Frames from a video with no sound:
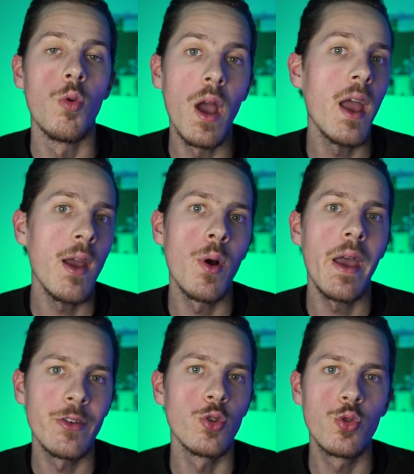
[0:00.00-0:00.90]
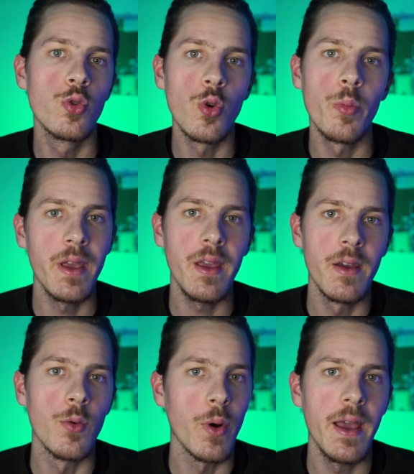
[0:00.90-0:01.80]
Ouais, ouais, je suis
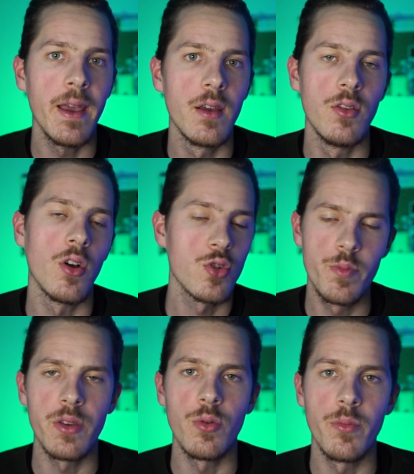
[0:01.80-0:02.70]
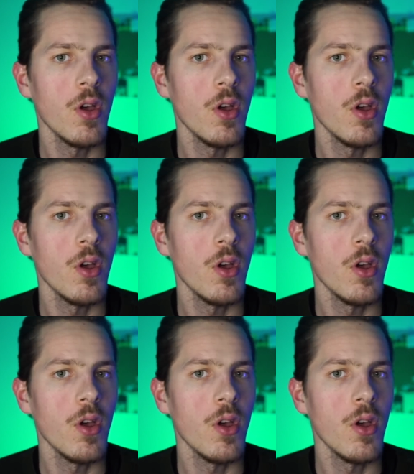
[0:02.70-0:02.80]
tombé. Ouais, non, je suis pas tombé.